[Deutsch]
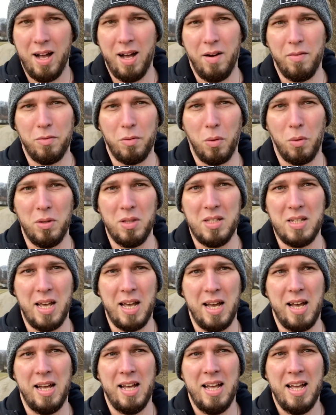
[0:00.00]
aufgrund
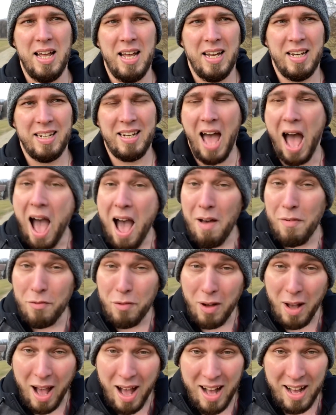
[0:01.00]
der
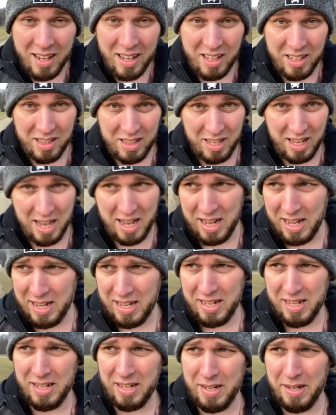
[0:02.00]
Nachfrage
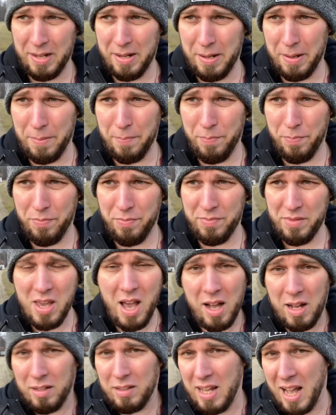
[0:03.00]
der, äh, äh ähm,
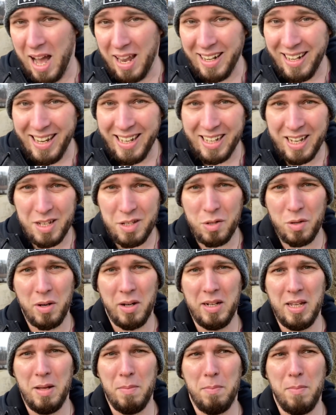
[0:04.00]
ja, der Anleger,
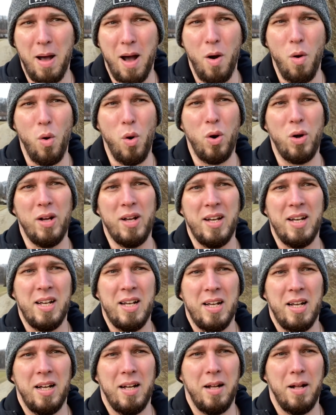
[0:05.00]
sondern eben auch
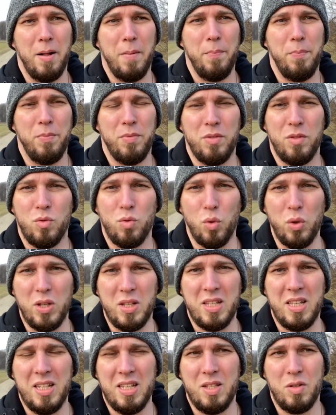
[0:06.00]
ähm,
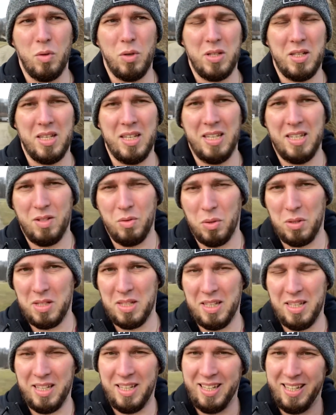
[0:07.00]
durch die durch die durch
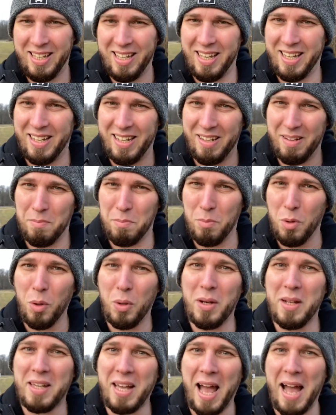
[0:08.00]
die äh,
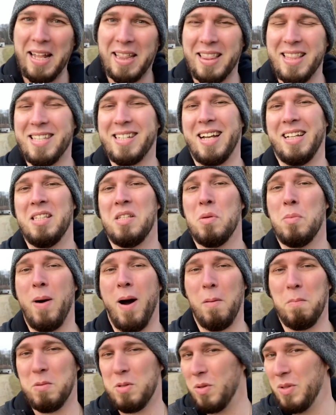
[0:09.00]
Möglichkeiten das Ganze
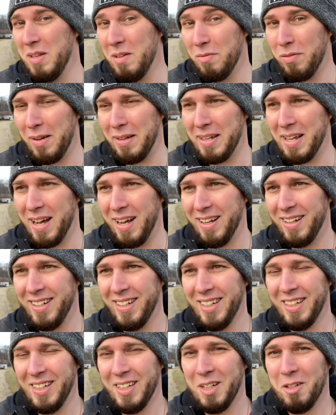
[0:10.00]
überhaupt zu liefern, ja.
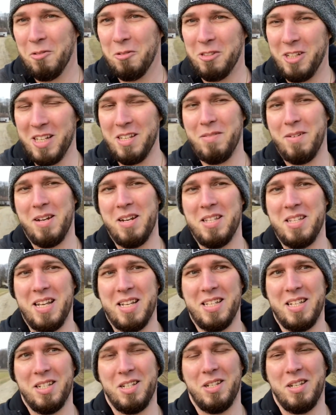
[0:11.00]
Und das war eine
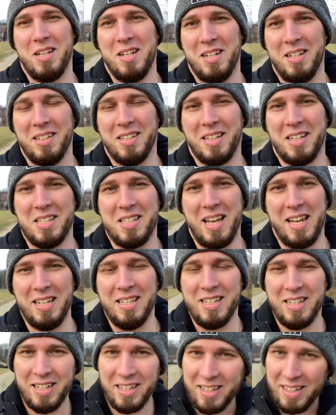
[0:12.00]
sehr sehr äh,
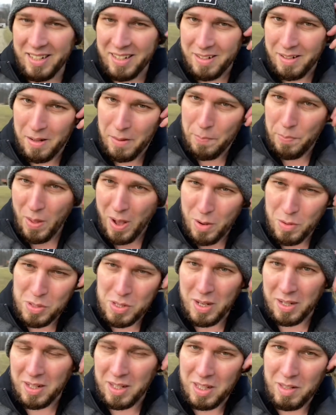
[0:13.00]
interessante äh, ähm,
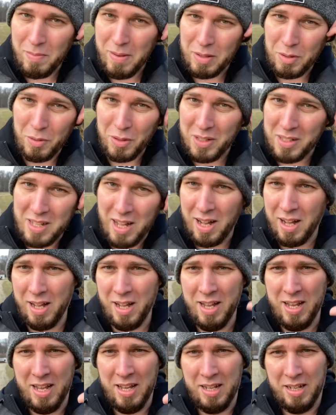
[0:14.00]
Aussage. Ich werde euch da
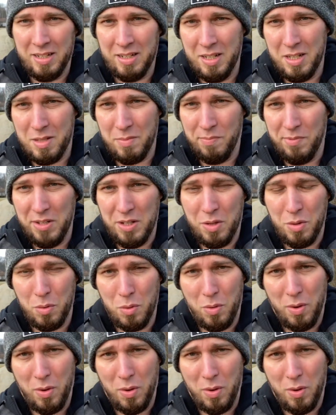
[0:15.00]
in diesem Video